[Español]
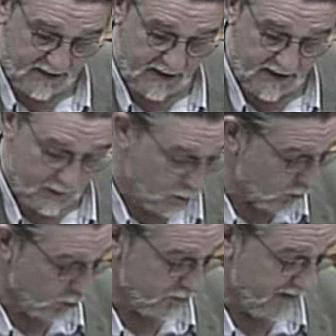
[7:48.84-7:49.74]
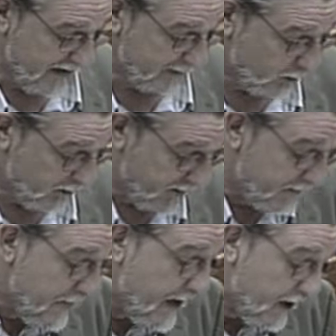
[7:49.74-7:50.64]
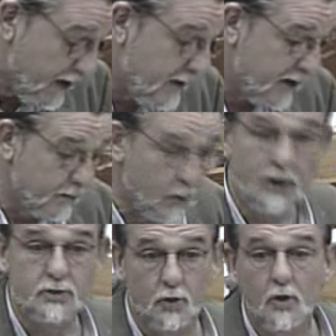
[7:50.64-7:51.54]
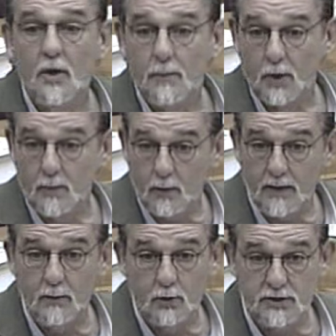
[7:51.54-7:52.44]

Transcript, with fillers: en el año 2014. Y bien, por eso promovemos y